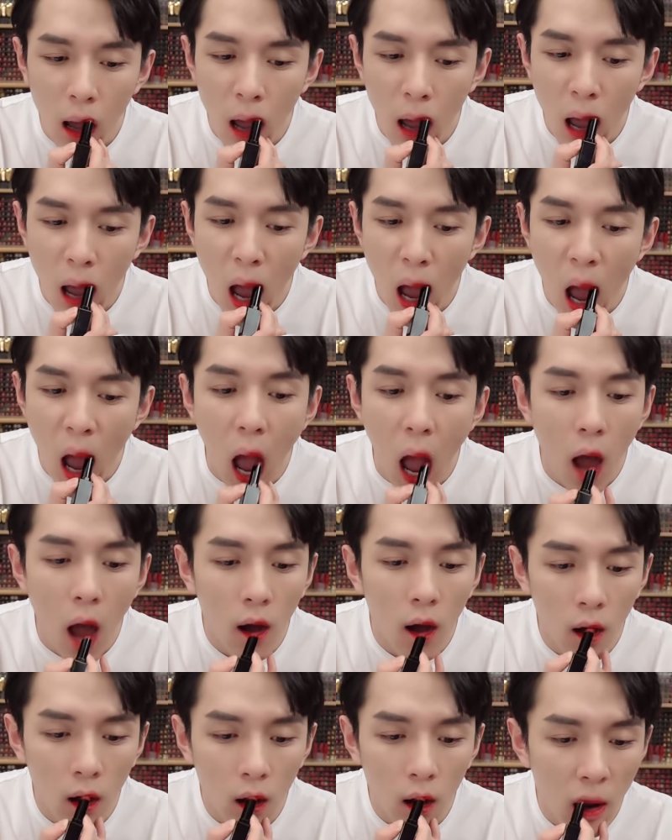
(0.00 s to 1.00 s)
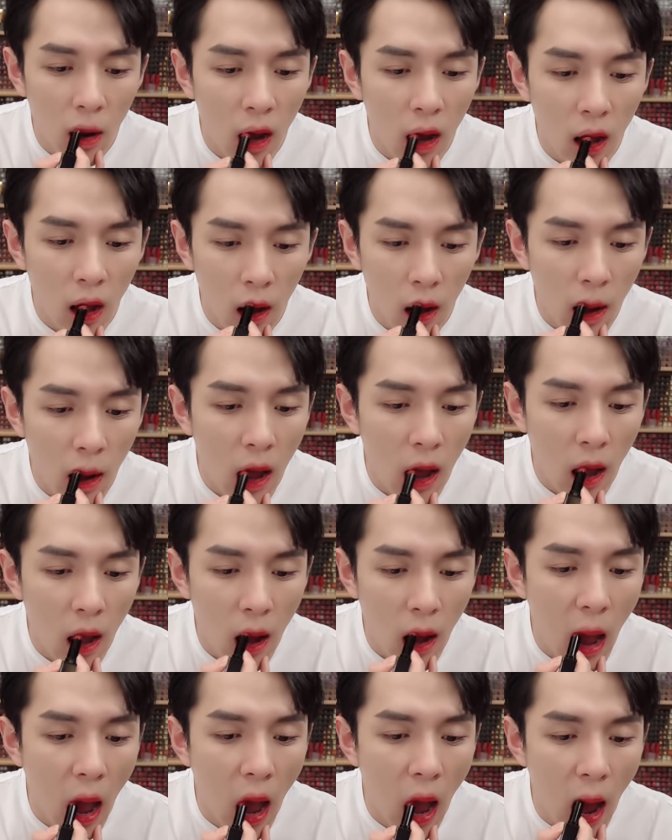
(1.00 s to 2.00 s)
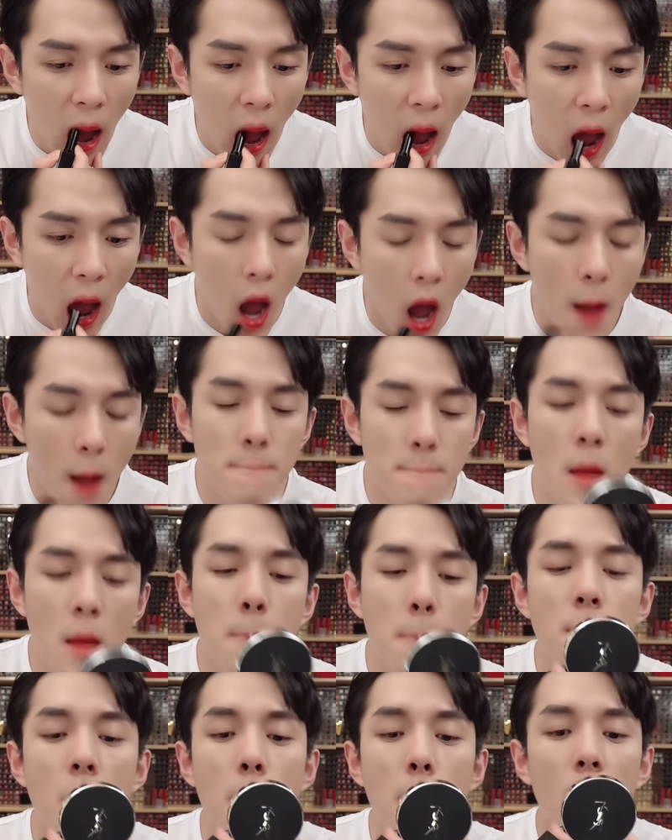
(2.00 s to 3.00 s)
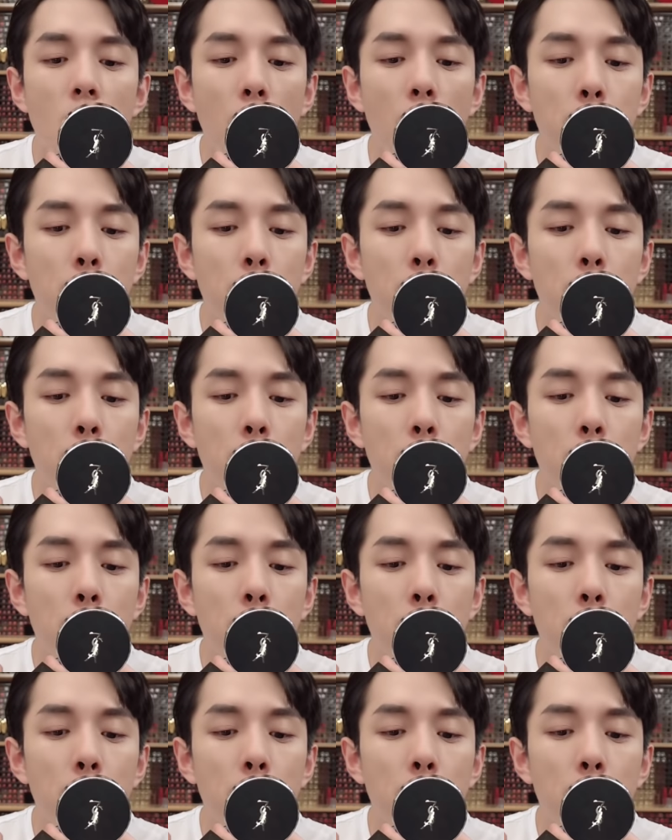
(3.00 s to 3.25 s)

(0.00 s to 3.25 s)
那不一定哦。好像是一样的价格。